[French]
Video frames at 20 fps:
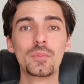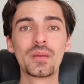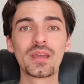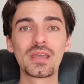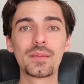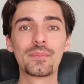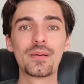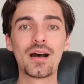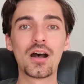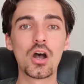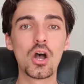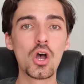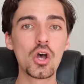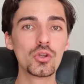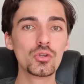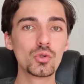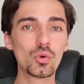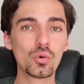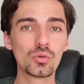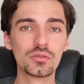pas 1 euro de
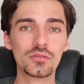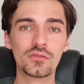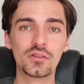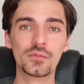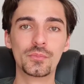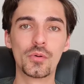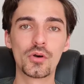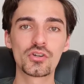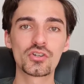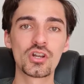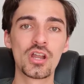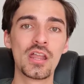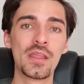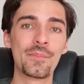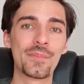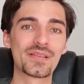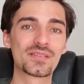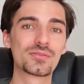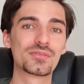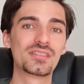votre poche parce que
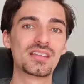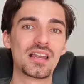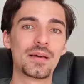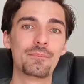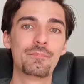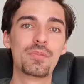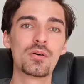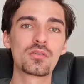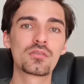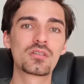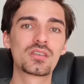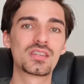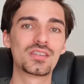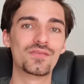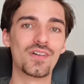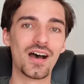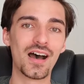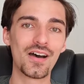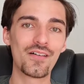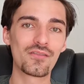c'est la banque qui va
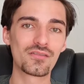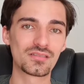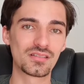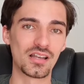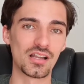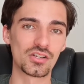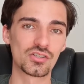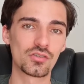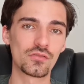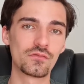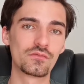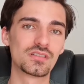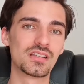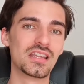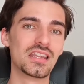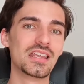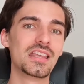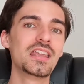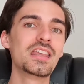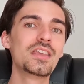avancer l'argent. Vous allez
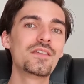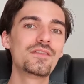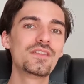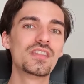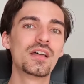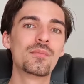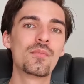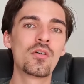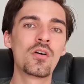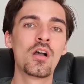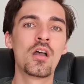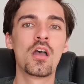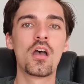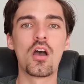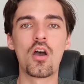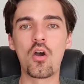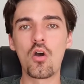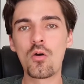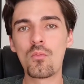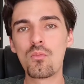évidemment
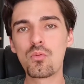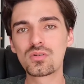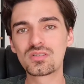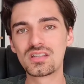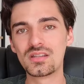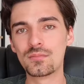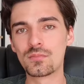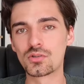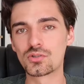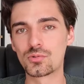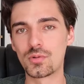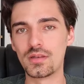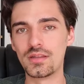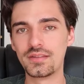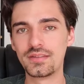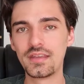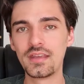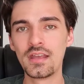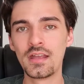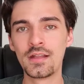rembourser une mensualité,
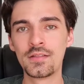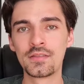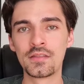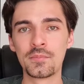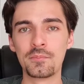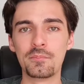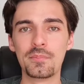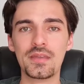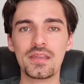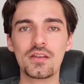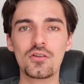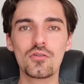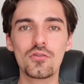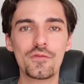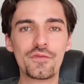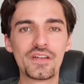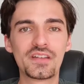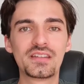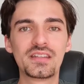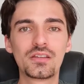mais le fait est
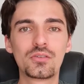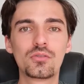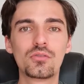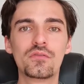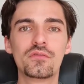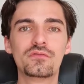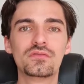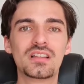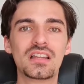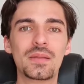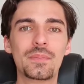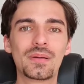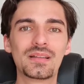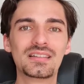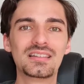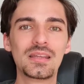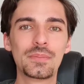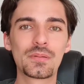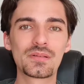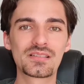que vous n'allez pas dépenser
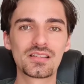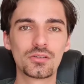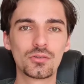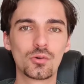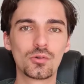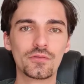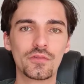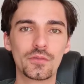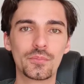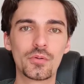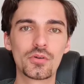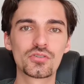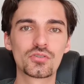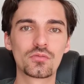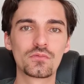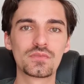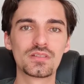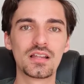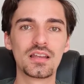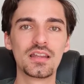un euro de votre poche, donc vous allez